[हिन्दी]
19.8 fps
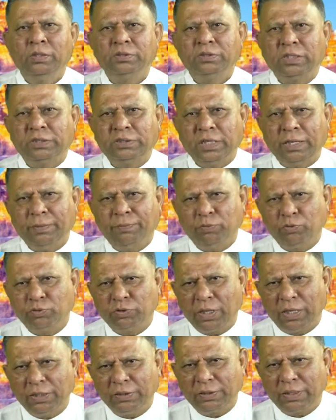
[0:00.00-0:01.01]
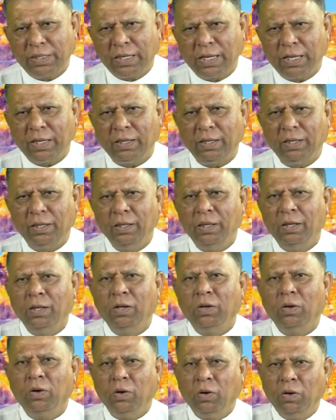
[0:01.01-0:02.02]
सच्चा पुरुषार्थ क्या है
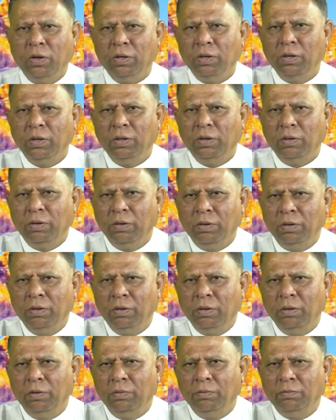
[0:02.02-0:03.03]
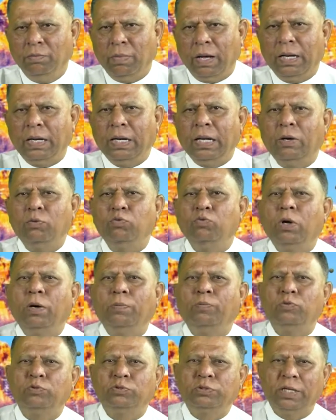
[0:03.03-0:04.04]
और माना हुआ
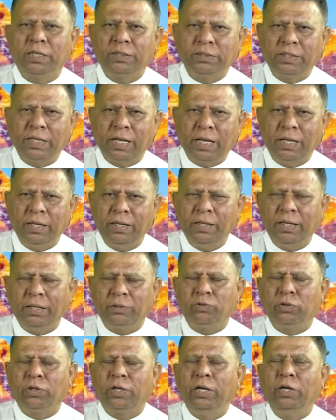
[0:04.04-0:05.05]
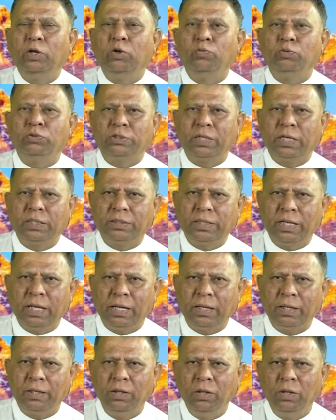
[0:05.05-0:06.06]
पुरुषार्थ क्या है या तो रिलेटिव पुरुषार्थ क्या
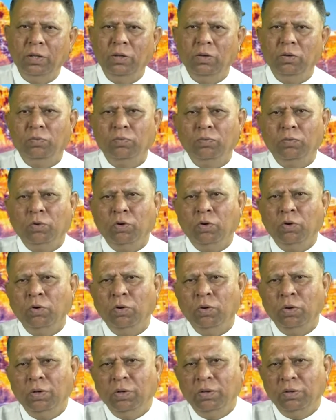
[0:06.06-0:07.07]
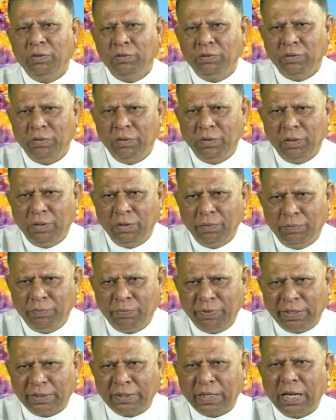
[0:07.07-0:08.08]
है वो
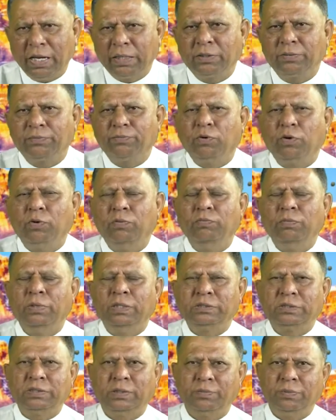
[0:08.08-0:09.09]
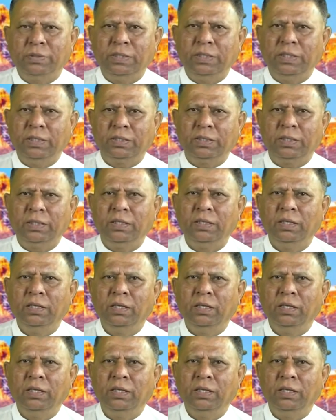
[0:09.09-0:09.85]
यथार्थ फॉर्म में समझने की